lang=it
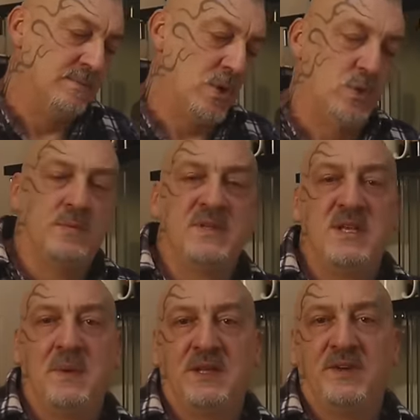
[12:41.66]
Boh, mi
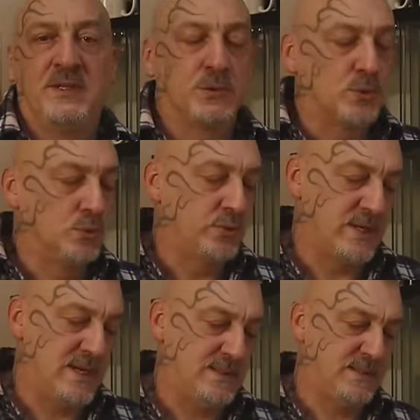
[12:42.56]
sembra di aver detto tutto
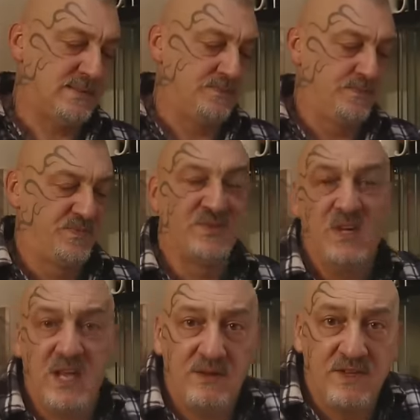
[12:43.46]
ragazzi,
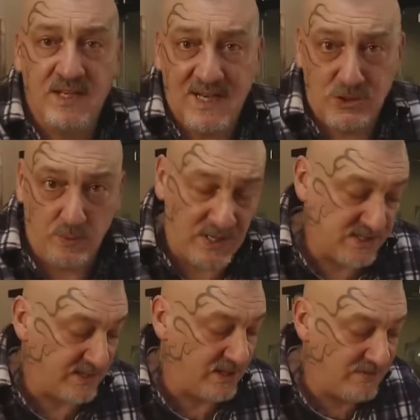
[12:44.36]
eh, vi ringrazio per
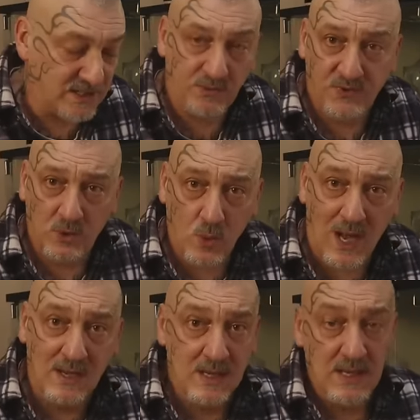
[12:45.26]
essere arrivati fino a
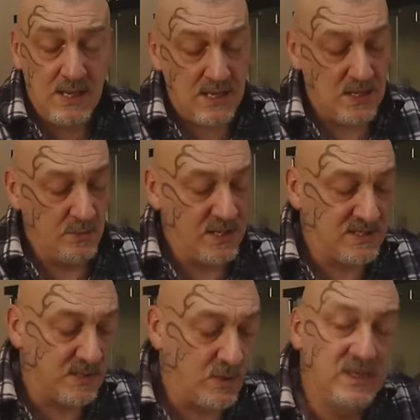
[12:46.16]
qua e non mi
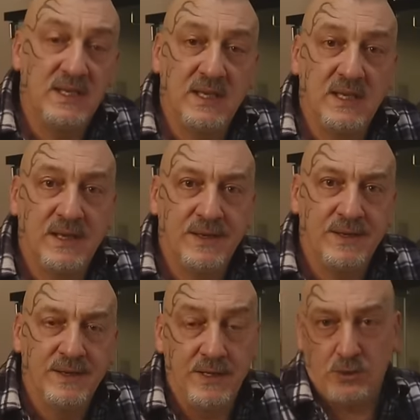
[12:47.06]
resta quindi
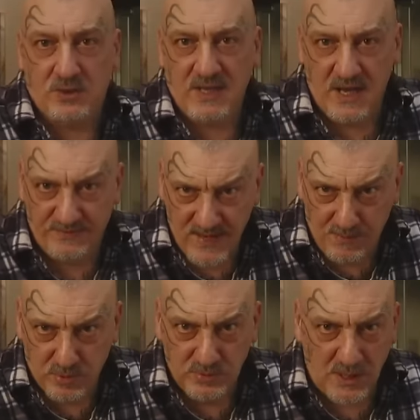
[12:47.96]
che ricordarvi gli
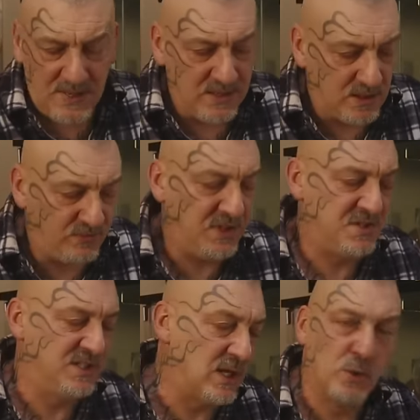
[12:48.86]
appuntamenti
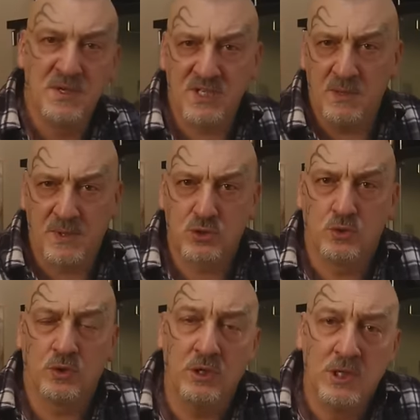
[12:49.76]
fissi che come sempre
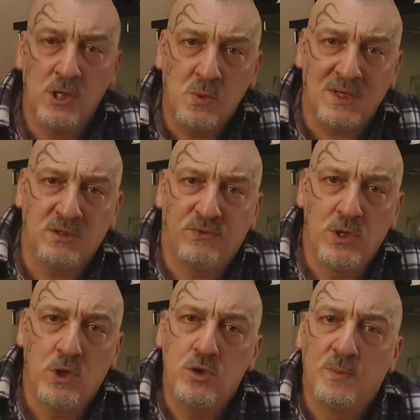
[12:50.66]
sono quando
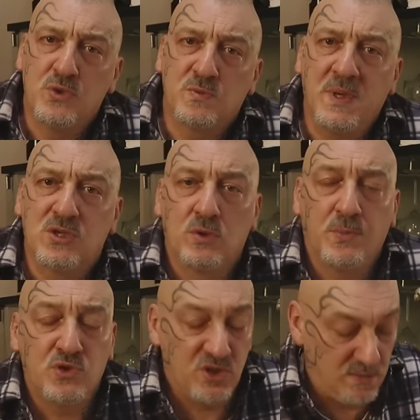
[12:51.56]
voglio io il più spesso
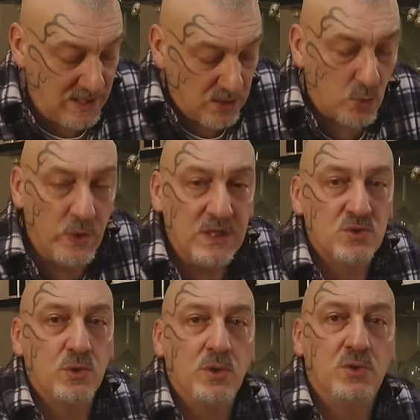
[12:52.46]
possibile qui
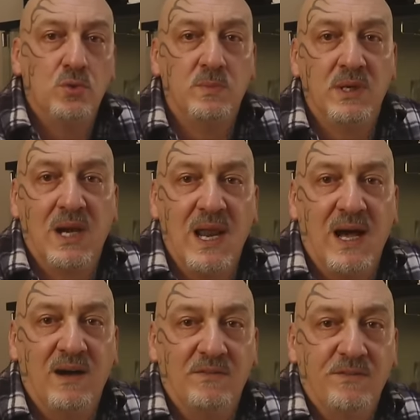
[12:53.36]
su YouTube.
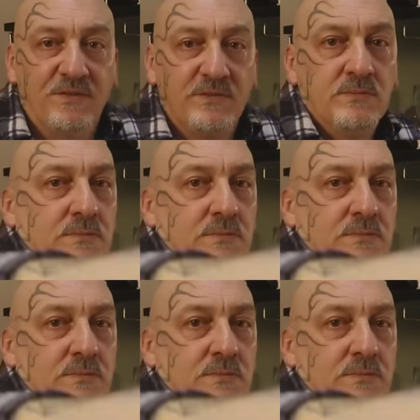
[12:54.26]
Love!